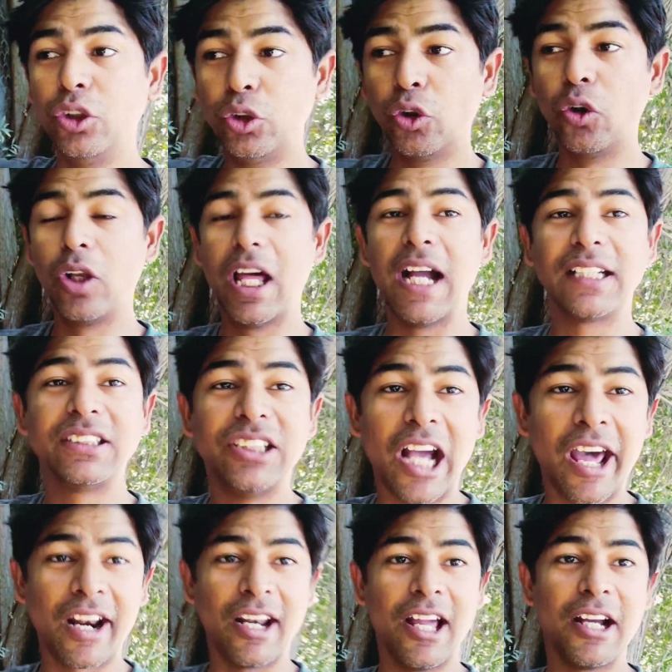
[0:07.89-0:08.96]
दो लाख
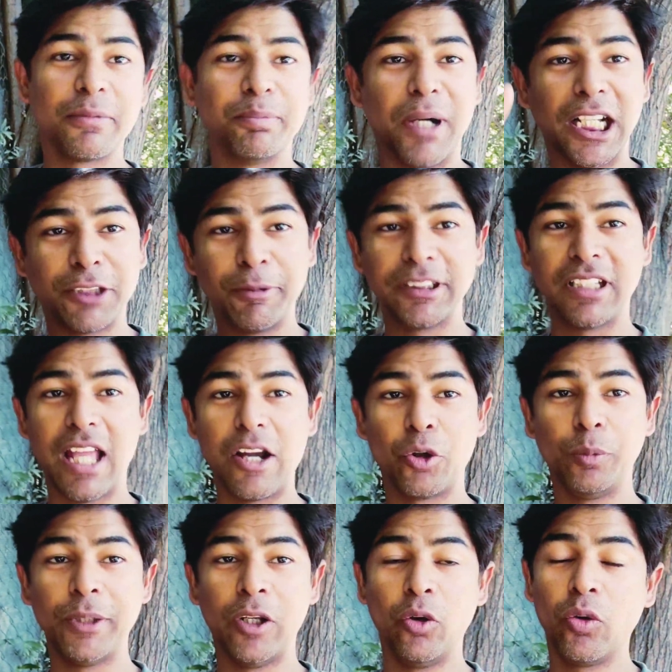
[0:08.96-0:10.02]
चार लाख पांच पांच लाख
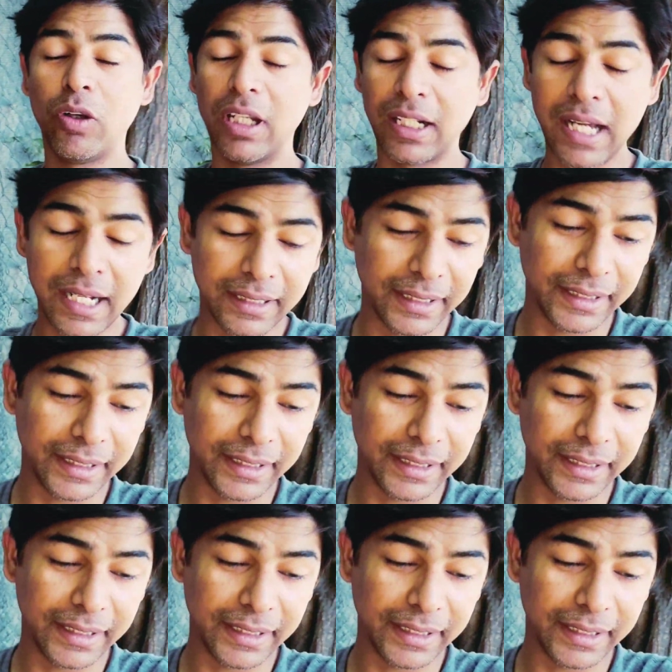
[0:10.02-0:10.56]
रुपया लोग लगा